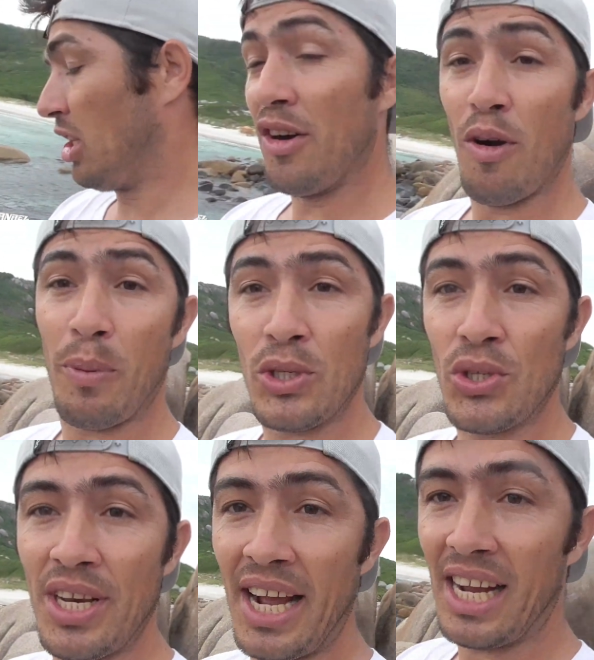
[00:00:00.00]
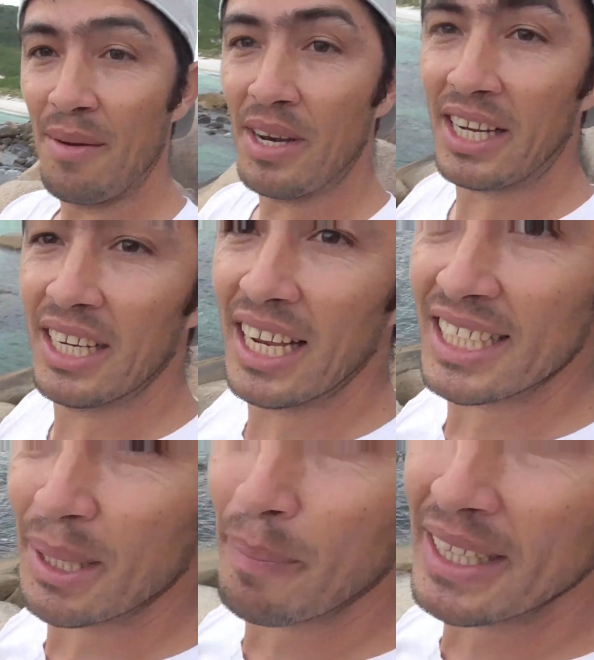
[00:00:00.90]
Então eu vou posicionar a câmera aqui
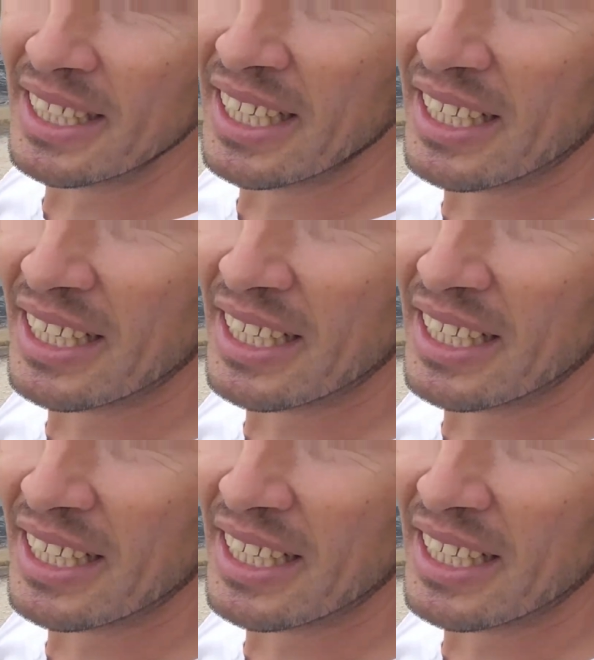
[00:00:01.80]
nessa pedrinha